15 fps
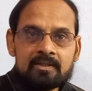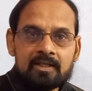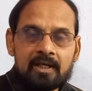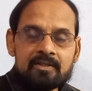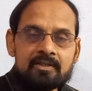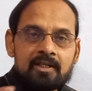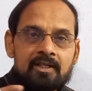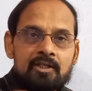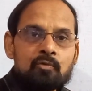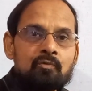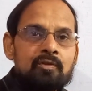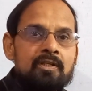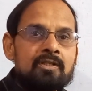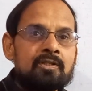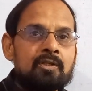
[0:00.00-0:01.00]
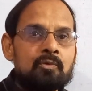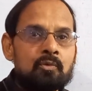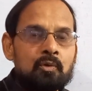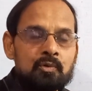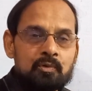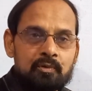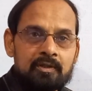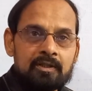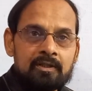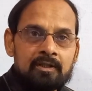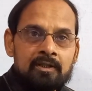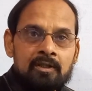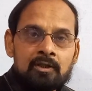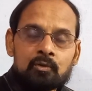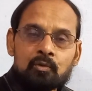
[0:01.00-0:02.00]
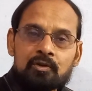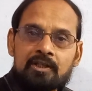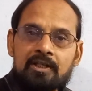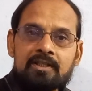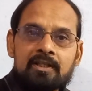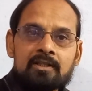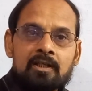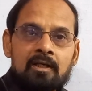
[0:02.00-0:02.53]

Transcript: जैसे न्यूक्लियस की खोज हुई तो जे जे